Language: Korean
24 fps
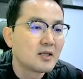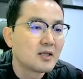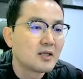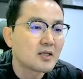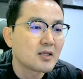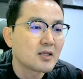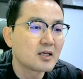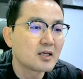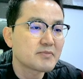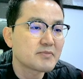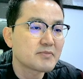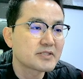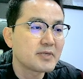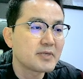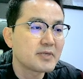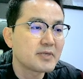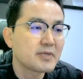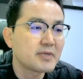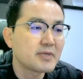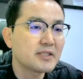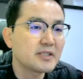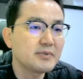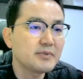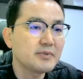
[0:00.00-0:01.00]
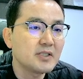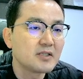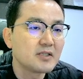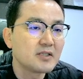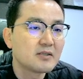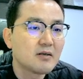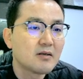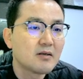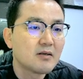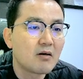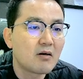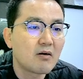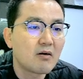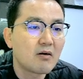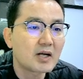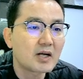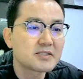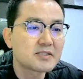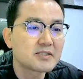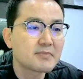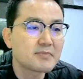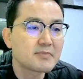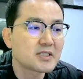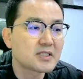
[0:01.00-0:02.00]
감사스마일 TV 어,
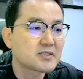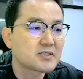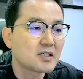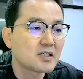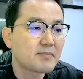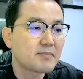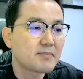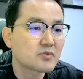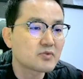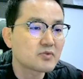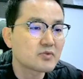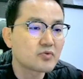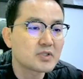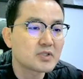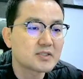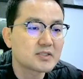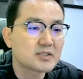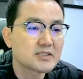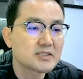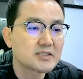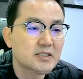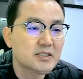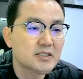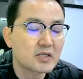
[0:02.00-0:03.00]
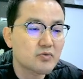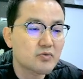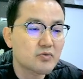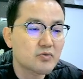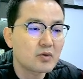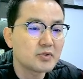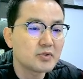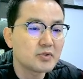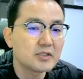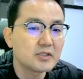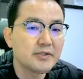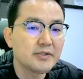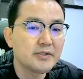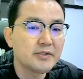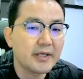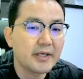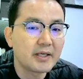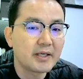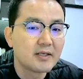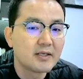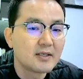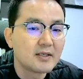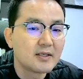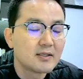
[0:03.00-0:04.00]
아침마다 제가 방송을 갖다 계속 하고
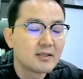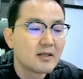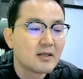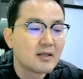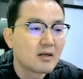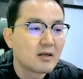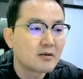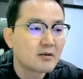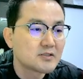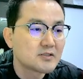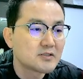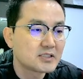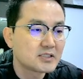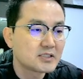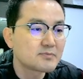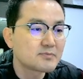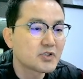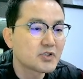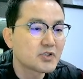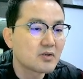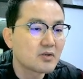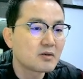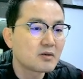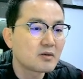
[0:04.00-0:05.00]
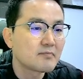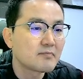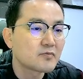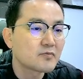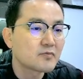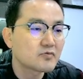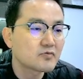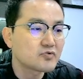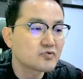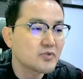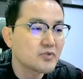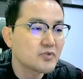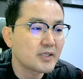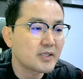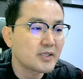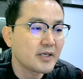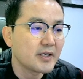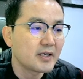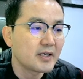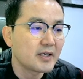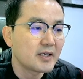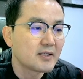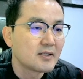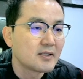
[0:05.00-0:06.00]
있는데 지금처럼
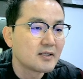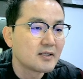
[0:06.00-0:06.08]
꾸준하게